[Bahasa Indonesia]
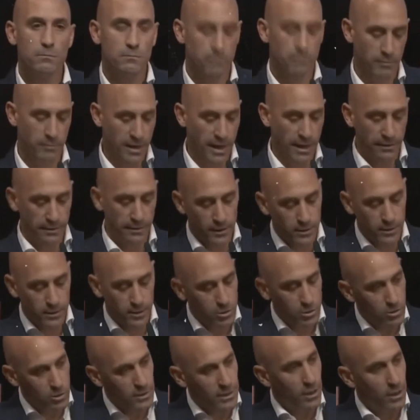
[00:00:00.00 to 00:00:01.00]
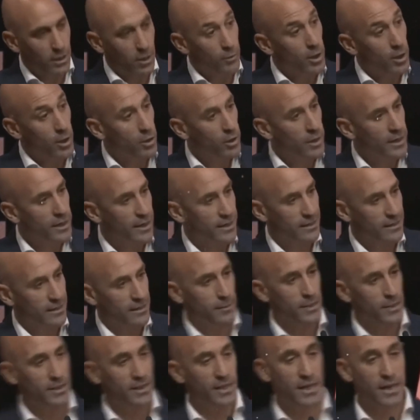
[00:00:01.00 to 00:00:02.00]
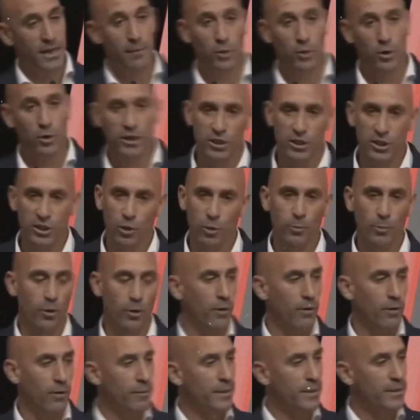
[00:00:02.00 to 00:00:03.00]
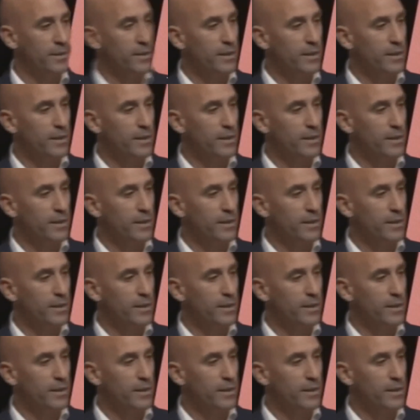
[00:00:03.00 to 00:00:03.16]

Itu terjadi tanpa itikat buruk pada momen yang sangat